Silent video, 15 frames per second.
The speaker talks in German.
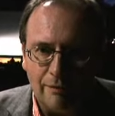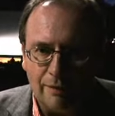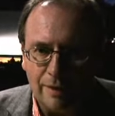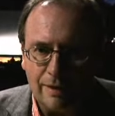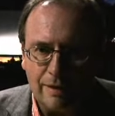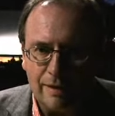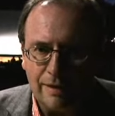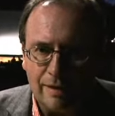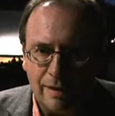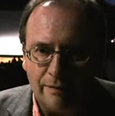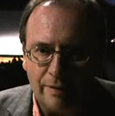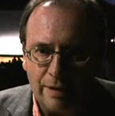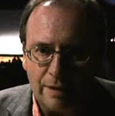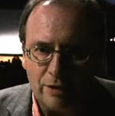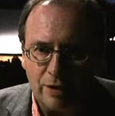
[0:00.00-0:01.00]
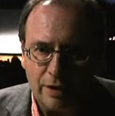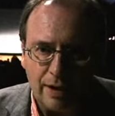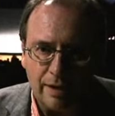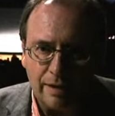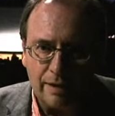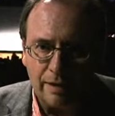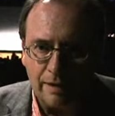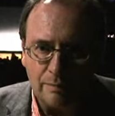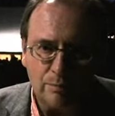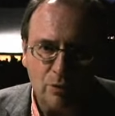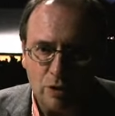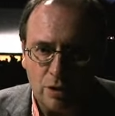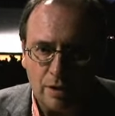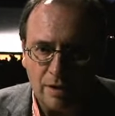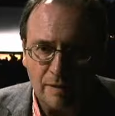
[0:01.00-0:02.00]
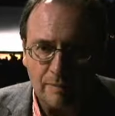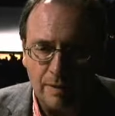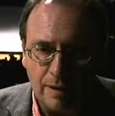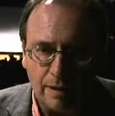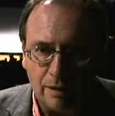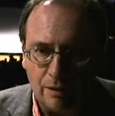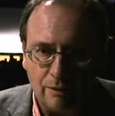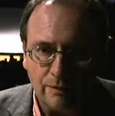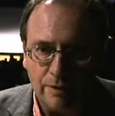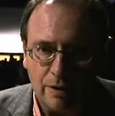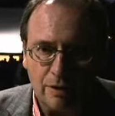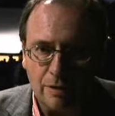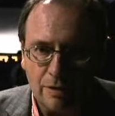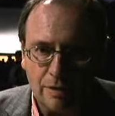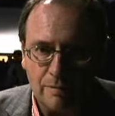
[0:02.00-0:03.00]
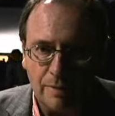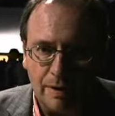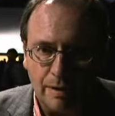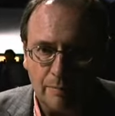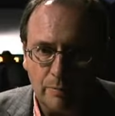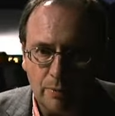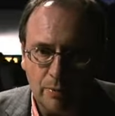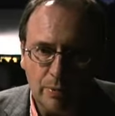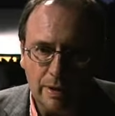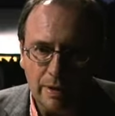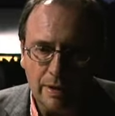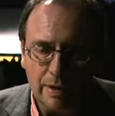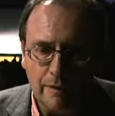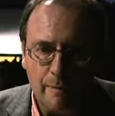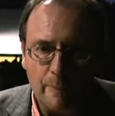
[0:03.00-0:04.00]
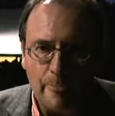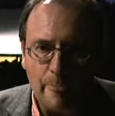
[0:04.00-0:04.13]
findet dieses Jahr wieder statt im Schlosspark, auf der Schlossparkbühne.